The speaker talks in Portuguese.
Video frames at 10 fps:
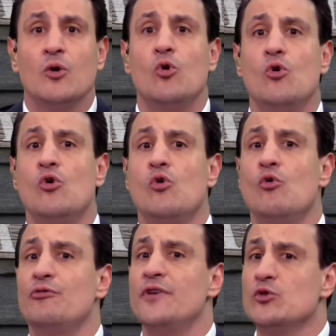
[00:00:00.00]

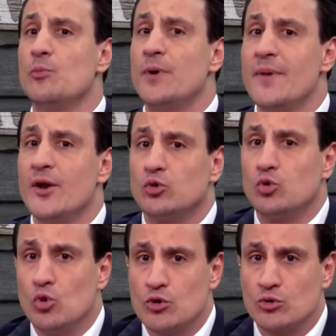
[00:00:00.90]
Com o fim do primeiro
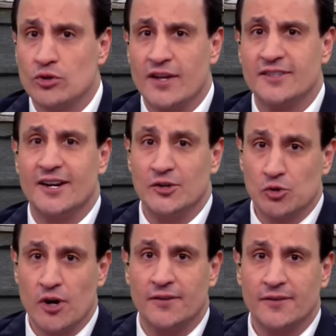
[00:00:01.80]
turno das
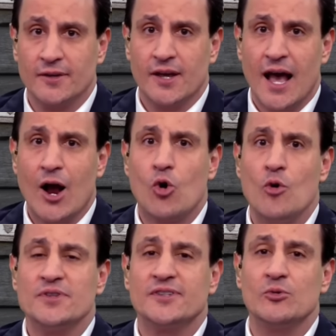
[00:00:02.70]
eleições, a
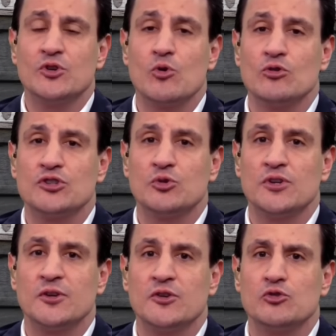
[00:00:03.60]
Comissão de
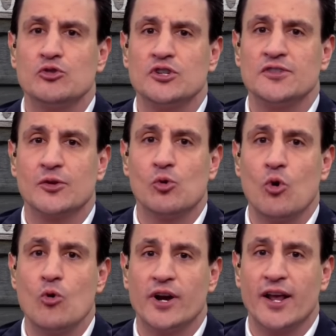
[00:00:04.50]
Constituição e Justiça do
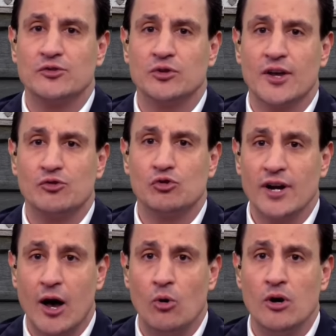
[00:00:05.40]
Congresso
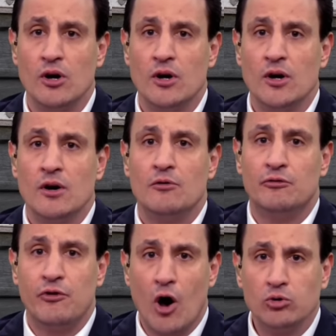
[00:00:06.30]
Nacional
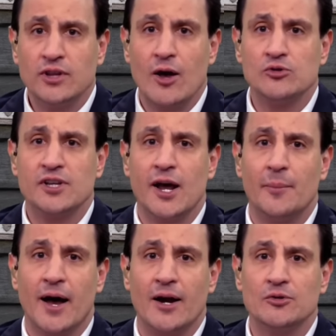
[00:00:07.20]
volta aos
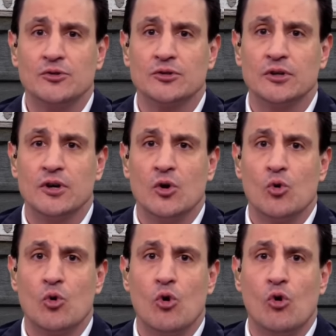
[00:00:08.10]
trabalhos
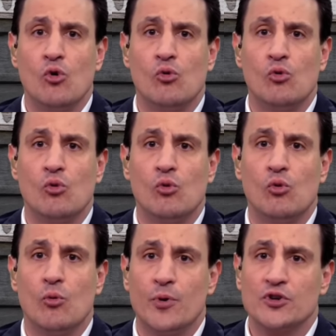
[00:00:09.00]
com
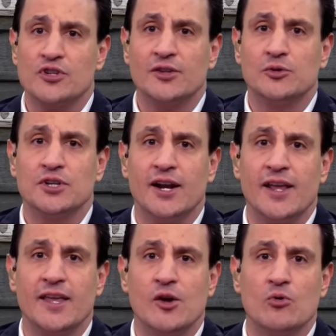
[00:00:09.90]
o projeto de
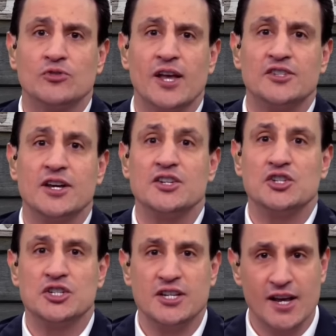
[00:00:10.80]
lei que concede
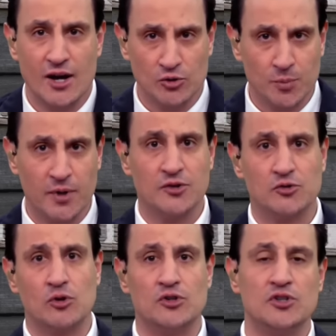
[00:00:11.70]
anistia aos
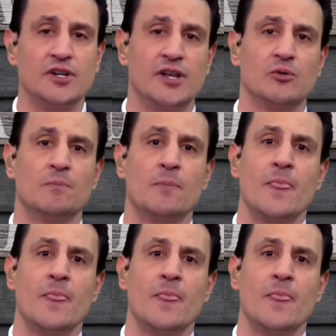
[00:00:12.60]
presos do 8 de janeiro.